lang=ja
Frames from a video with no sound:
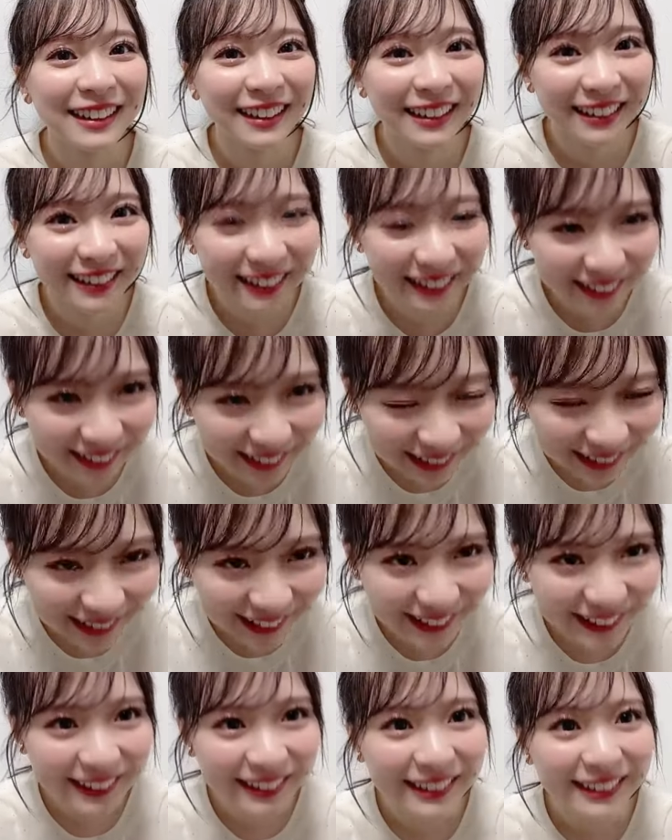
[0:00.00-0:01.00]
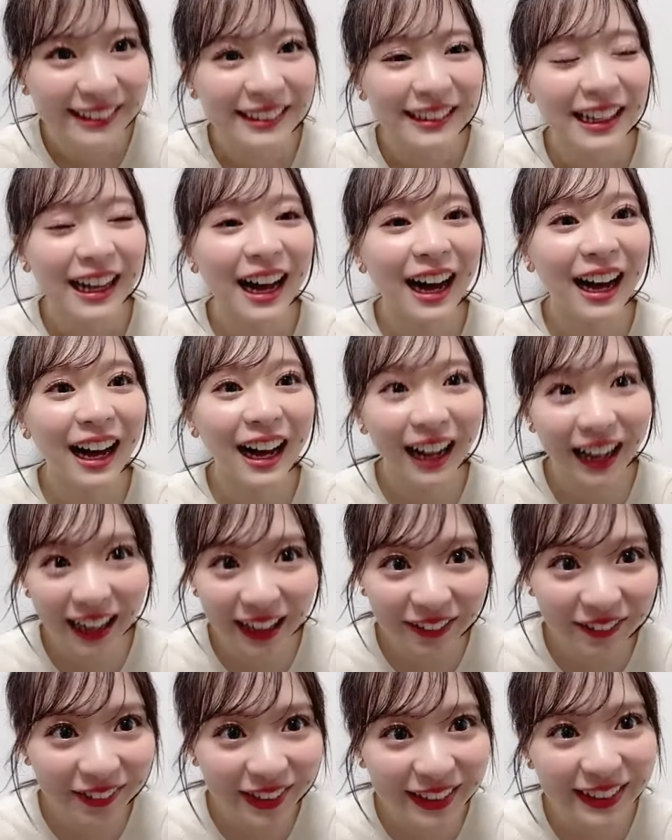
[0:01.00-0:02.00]
はい
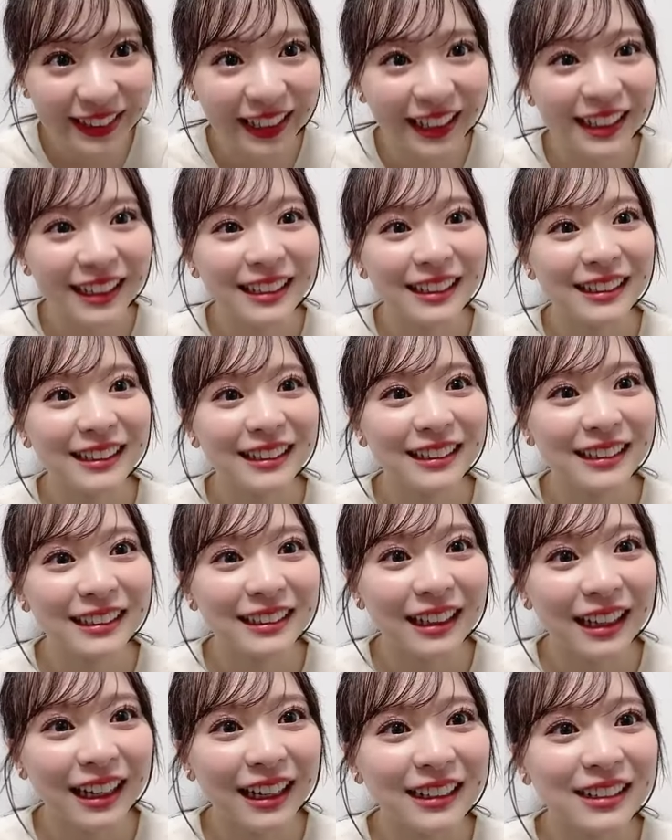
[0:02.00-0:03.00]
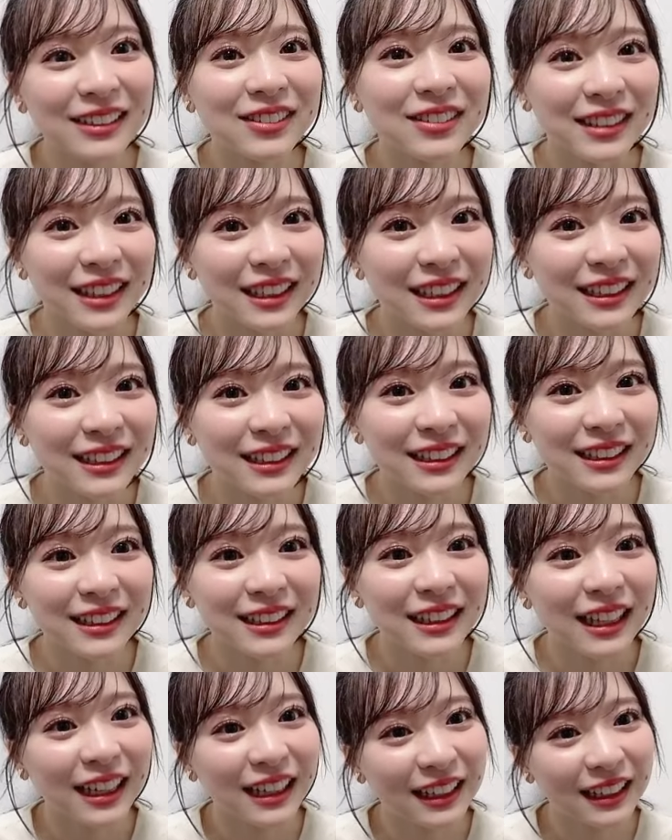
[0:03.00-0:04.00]
あ待ってあそうね
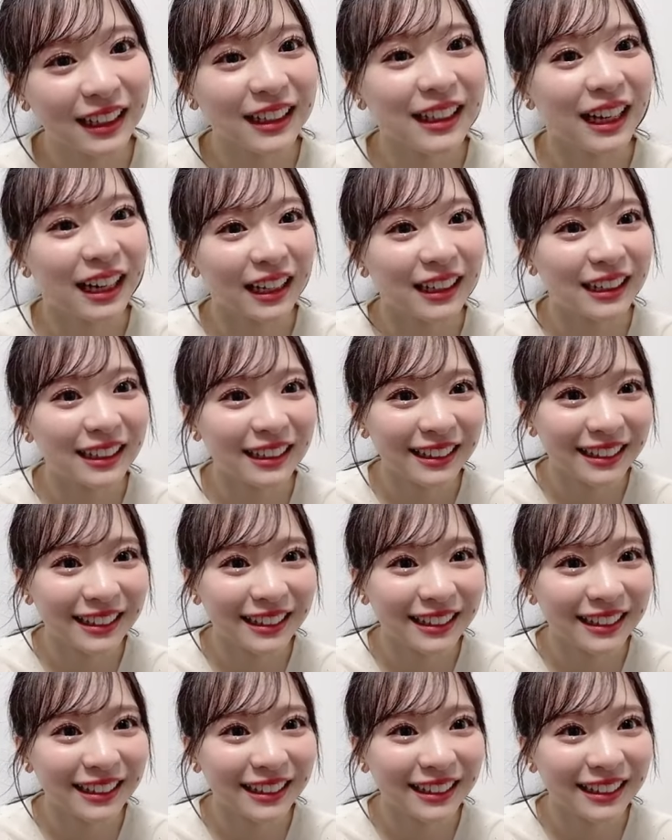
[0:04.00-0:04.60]
いやいいや